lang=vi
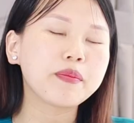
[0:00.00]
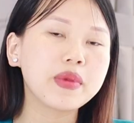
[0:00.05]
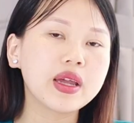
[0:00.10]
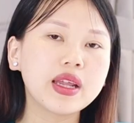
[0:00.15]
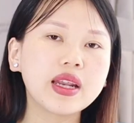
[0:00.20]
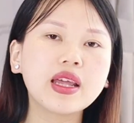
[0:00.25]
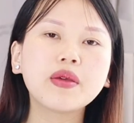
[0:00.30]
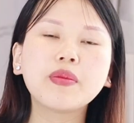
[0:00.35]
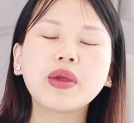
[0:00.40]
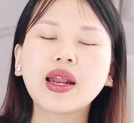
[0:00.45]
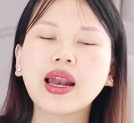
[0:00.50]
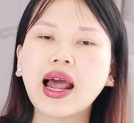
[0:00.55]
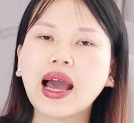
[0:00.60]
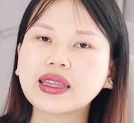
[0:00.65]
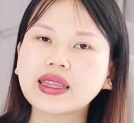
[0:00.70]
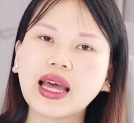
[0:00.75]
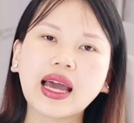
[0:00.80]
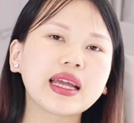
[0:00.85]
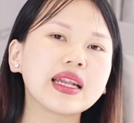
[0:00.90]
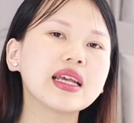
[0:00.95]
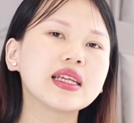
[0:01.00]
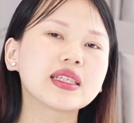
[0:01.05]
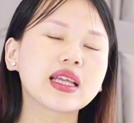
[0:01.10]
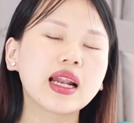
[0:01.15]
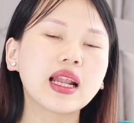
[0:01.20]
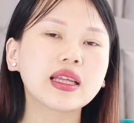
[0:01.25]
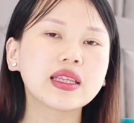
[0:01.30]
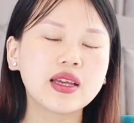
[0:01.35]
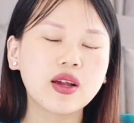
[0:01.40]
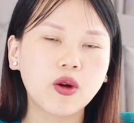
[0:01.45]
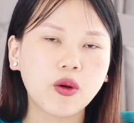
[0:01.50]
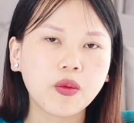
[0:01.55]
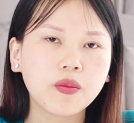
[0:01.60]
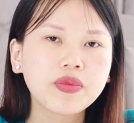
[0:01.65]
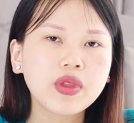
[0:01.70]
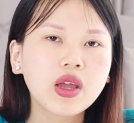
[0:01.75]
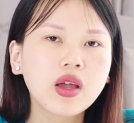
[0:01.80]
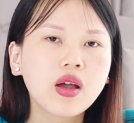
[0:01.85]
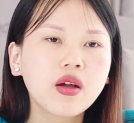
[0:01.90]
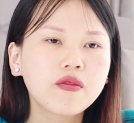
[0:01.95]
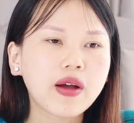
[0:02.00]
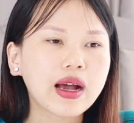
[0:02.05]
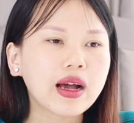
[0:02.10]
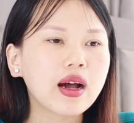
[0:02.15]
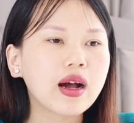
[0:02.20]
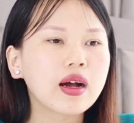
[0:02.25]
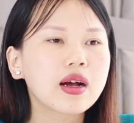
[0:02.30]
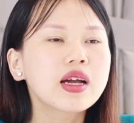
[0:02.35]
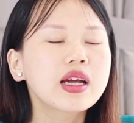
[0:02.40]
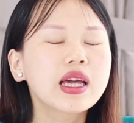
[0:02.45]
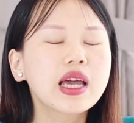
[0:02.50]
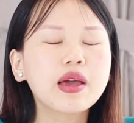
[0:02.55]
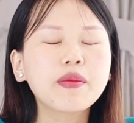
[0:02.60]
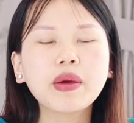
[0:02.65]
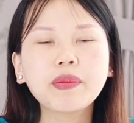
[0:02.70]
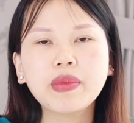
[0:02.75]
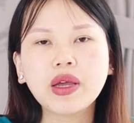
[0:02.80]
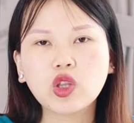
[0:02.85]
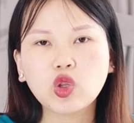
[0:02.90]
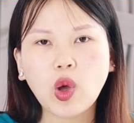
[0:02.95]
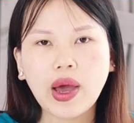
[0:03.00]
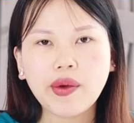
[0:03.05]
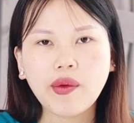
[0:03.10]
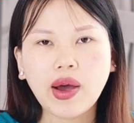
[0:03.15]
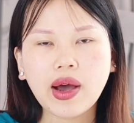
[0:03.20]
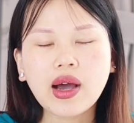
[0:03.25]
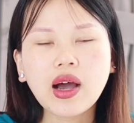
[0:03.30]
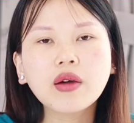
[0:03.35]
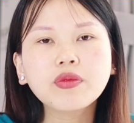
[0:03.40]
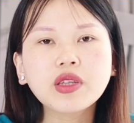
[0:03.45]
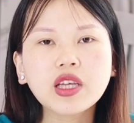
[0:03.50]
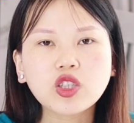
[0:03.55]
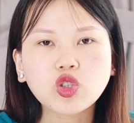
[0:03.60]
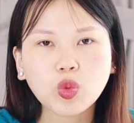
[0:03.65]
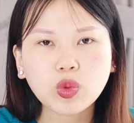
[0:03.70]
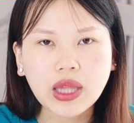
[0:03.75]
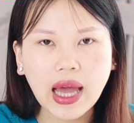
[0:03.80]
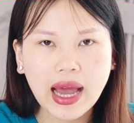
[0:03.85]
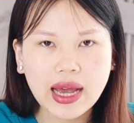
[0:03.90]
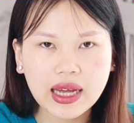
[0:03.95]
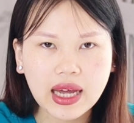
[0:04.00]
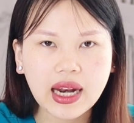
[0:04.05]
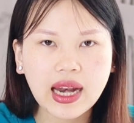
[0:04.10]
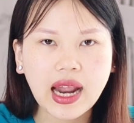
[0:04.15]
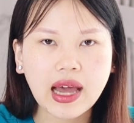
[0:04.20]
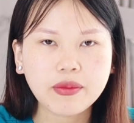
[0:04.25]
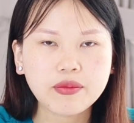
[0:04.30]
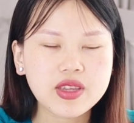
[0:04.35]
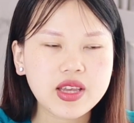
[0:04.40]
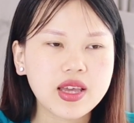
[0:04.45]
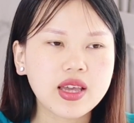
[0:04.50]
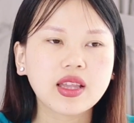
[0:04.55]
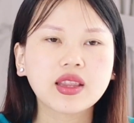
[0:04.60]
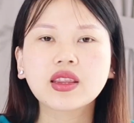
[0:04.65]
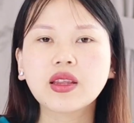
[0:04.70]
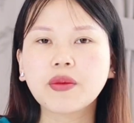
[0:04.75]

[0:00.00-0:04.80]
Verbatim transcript: bị đi bị lại tái đi rất là nhiều và khi mà bị thoái hóa khớp thì chúng ta cần làm gì